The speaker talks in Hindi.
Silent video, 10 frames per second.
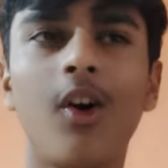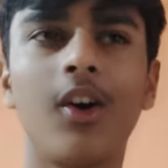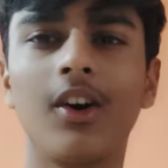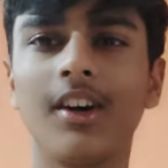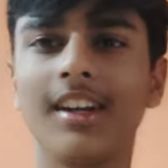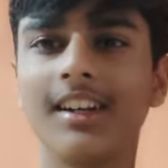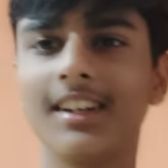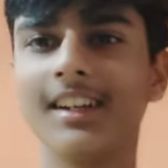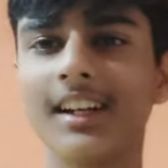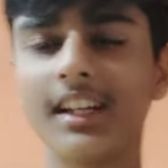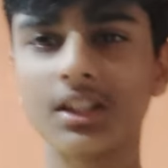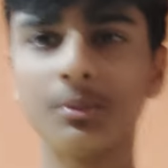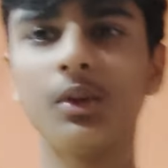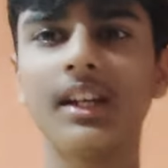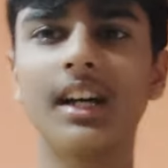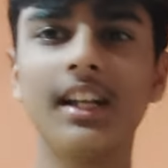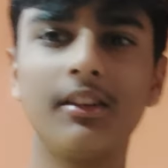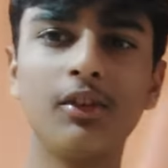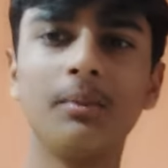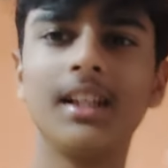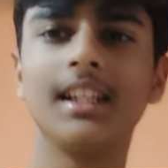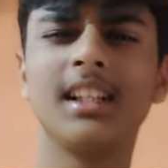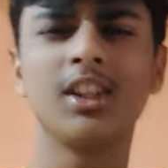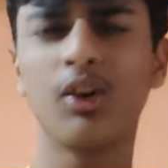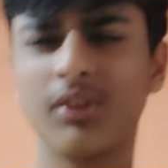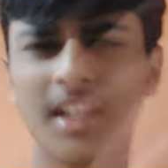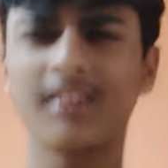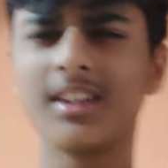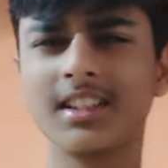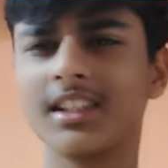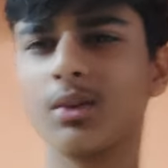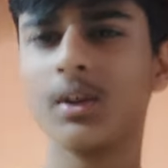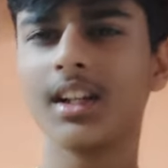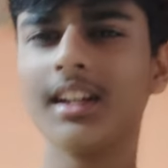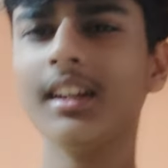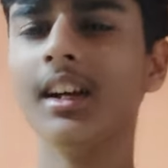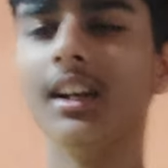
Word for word: और इस मूवी का रिव्यू मैं दे देता हूँ फटाफट से क्विकली